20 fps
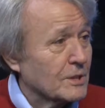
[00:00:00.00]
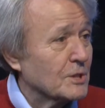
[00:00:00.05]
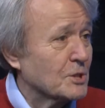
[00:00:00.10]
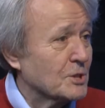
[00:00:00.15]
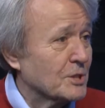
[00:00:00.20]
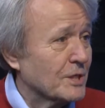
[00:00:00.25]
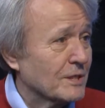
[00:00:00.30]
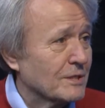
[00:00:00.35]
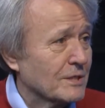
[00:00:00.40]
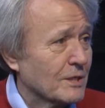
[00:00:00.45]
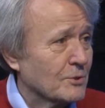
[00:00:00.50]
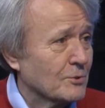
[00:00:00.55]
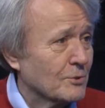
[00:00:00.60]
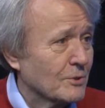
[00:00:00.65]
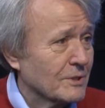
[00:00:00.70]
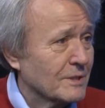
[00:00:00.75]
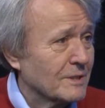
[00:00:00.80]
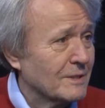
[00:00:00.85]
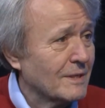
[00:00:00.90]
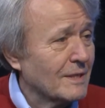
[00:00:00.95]
cher d'ailleurs.
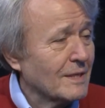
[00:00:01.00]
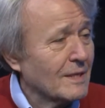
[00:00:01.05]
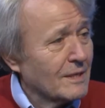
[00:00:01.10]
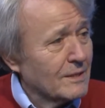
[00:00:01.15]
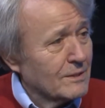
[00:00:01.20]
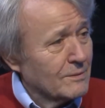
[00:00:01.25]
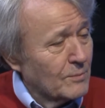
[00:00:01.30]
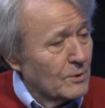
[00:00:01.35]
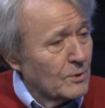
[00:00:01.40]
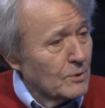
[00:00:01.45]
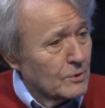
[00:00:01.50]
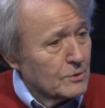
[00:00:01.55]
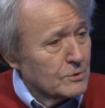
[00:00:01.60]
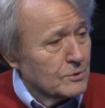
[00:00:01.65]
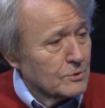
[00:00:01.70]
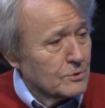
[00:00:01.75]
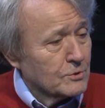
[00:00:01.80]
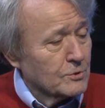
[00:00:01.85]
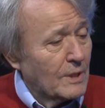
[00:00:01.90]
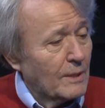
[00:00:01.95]
Hein. Ben,
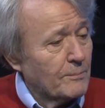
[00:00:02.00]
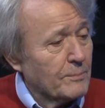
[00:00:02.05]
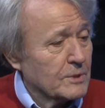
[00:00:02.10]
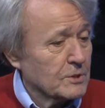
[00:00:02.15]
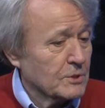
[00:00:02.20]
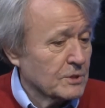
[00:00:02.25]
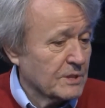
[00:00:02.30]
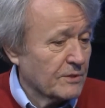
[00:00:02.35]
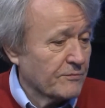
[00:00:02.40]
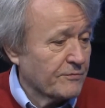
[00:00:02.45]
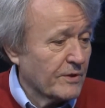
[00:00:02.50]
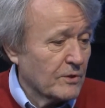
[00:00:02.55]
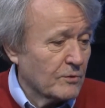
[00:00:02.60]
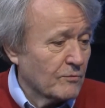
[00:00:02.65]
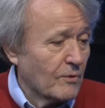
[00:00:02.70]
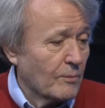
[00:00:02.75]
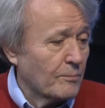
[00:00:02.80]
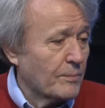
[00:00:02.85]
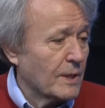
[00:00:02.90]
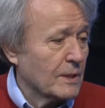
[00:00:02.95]
cela parce que ses frères ne
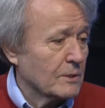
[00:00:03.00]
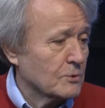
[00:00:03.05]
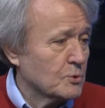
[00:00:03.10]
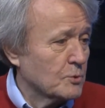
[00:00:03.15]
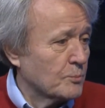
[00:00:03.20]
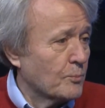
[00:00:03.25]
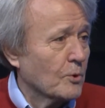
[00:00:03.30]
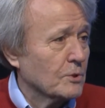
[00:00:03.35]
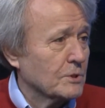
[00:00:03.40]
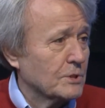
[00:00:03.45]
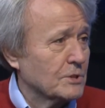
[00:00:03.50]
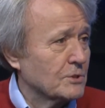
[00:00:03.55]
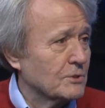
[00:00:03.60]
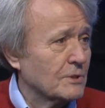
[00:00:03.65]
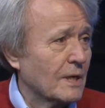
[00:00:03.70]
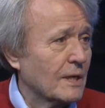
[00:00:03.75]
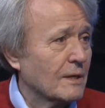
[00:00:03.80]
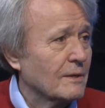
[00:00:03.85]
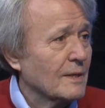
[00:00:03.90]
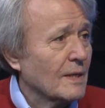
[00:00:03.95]
vont pas supporter
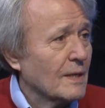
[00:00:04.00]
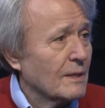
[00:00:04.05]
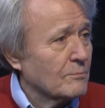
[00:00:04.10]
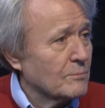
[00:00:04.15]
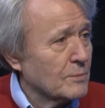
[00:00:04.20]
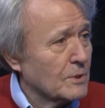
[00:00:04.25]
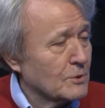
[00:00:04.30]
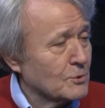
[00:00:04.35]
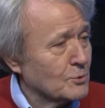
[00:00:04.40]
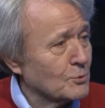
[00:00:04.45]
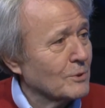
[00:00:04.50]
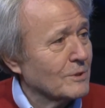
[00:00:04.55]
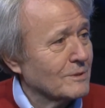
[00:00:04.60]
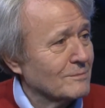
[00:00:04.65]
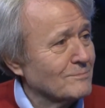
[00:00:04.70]
cela. Donc euh, si on peut